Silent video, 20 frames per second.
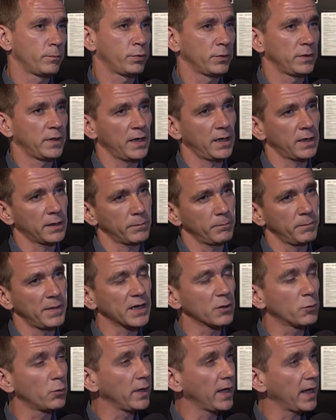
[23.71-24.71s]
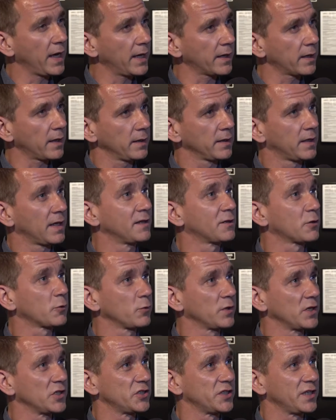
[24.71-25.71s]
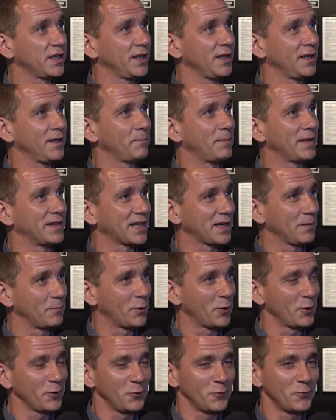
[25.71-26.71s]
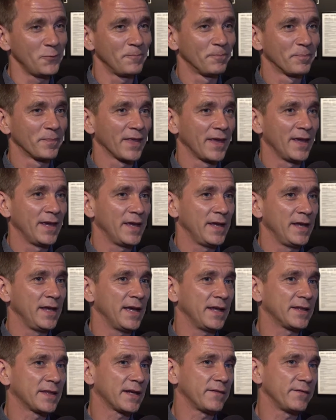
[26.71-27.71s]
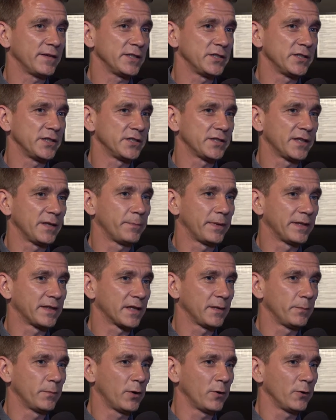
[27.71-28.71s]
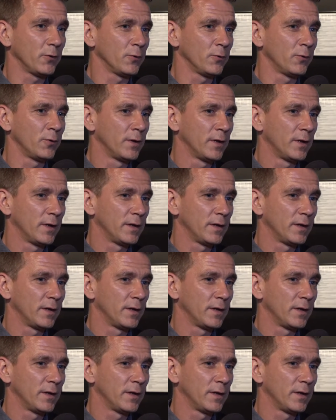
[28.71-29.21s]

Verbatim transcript: poder mergulhar dentro deste património e, é através deste património,